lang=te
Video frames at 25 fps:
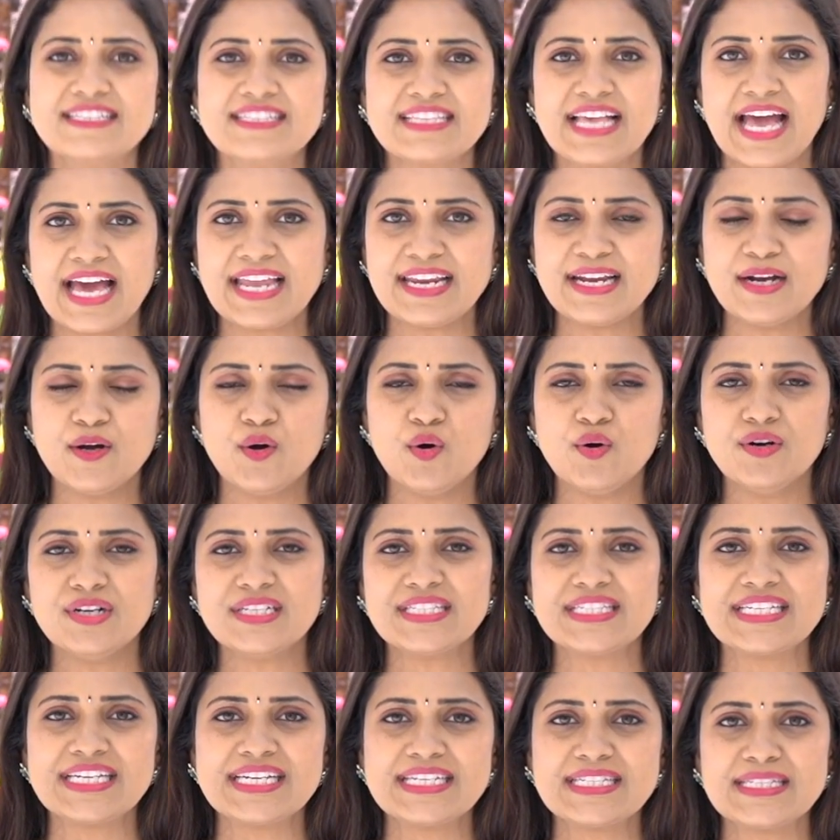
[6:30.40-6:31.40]
శారీ
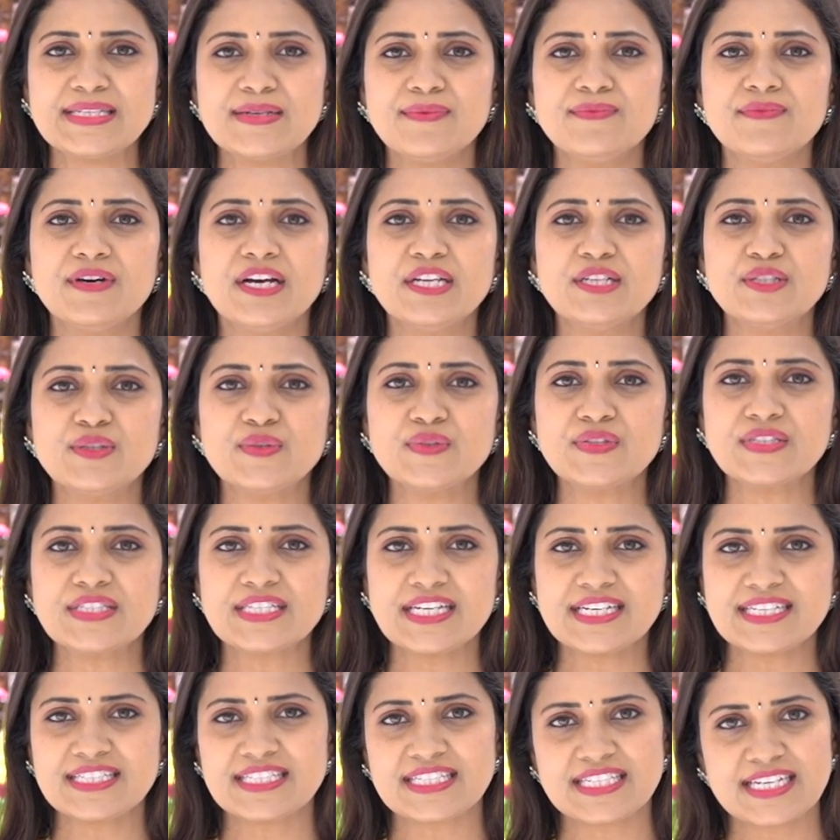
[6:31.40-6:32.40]
కోడ్ సిఎస్ఎం వన్ టూ
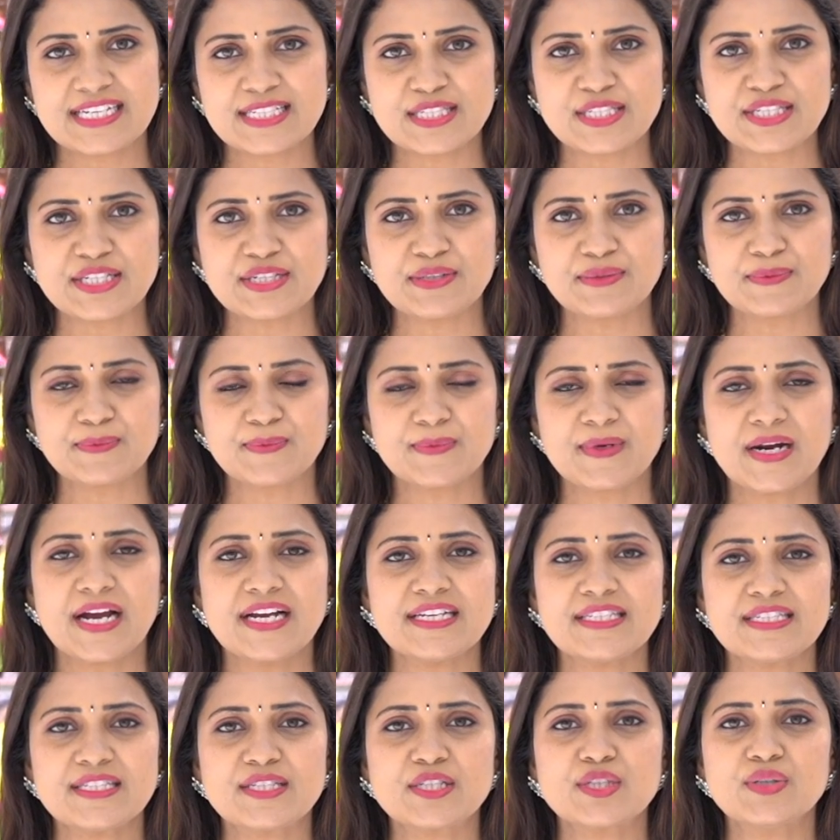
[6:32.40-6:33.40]
సిక్స్ సిక్స్ టూ
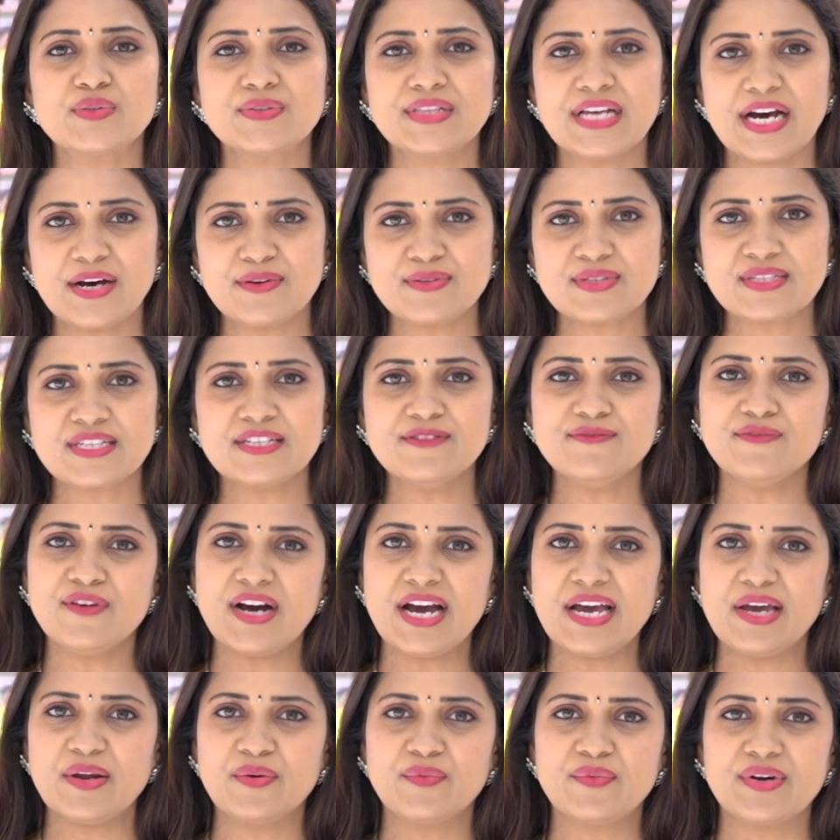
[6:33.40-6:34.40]
ప్రైస్ టూ థౌసండ్
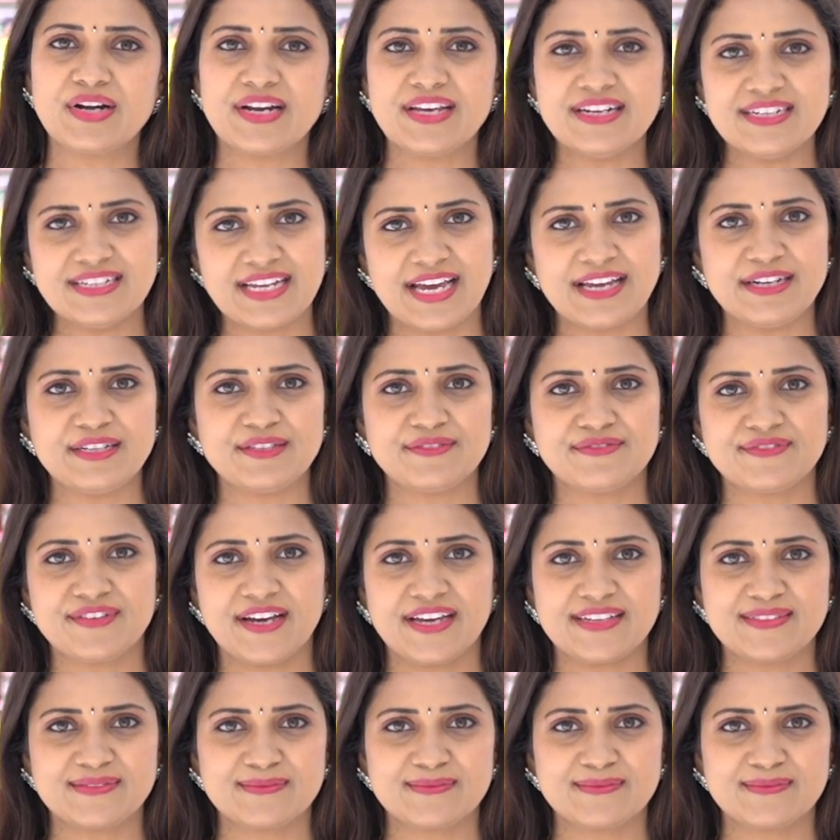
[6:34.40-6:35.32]
ఫైవ్ హండ్రెడ్ అండ్ నైన్టీ ఫైవ్